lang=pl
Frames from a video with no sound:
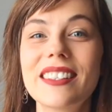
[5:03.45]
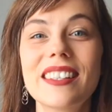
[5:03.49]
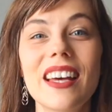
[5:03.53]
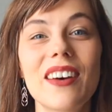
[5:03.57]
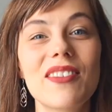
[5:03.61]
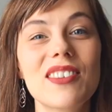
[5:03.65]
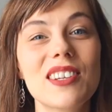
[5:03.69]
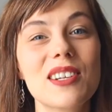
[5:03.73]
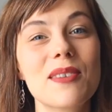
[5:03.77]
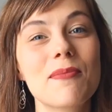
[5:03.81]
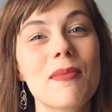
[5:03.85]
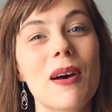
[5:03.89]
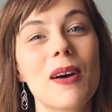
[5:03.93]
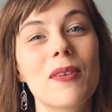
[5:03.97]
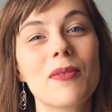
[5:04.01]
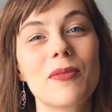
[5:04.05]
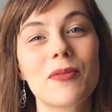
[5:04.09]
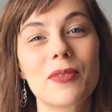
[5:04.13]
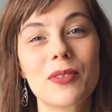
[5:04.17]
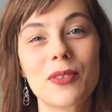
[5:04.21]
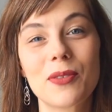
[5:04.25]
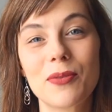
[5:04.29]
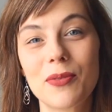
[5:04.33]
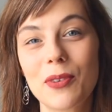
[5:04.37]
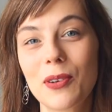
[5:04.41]
zawsze mam
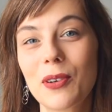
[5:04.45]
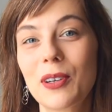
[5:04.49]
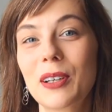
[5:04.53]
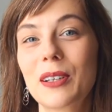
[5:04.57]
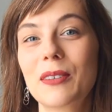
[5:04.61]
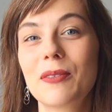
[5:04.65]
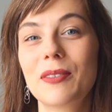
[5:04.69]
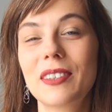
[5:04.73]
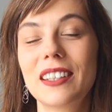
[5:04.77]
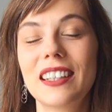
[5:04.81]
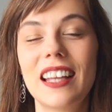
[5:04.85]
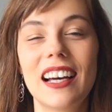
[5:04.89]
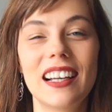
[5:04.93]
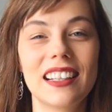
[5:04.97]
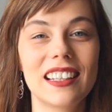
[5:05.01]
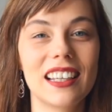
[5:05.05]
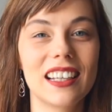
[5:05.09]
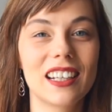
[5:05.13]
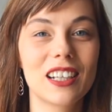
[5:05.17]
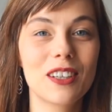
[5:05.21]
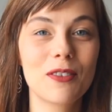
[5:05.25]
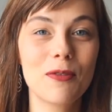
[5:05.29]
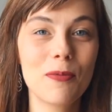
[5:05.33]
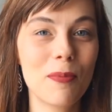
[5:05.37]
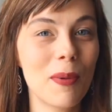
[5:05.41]
w dwóch
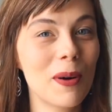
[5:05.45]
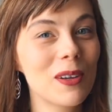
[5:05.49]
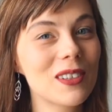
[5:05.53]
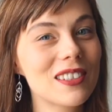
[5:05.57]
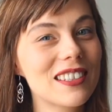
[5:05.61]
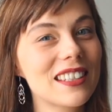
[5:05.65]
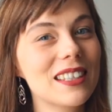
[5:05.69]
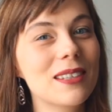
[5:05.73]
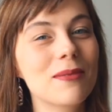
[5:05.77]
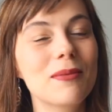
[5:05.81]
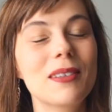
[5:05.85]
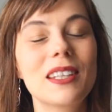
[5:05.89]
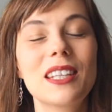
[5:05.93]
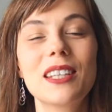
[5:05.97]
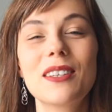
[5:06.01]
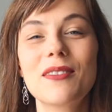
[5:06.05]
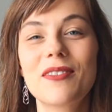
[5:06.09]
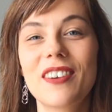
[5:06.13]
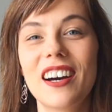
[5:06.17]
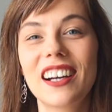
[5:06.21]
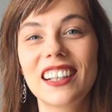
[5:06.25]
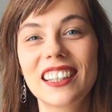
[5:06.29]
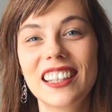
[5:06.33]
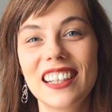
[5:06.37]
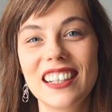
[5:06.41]
wydaniach, w polskim i
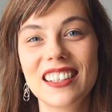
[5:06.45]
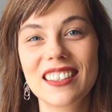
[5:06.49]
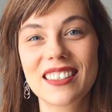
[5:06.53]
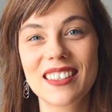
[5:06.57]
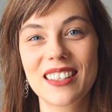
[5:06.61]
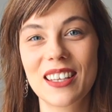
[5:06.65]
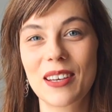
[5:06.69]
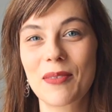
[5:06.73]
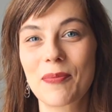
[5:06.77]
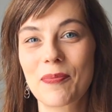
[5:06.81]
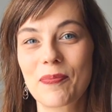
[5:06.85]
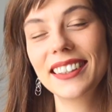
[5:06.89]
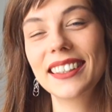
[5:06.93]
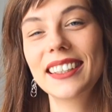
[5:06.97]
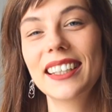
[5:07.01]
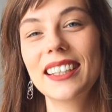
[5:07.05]
w angielskim.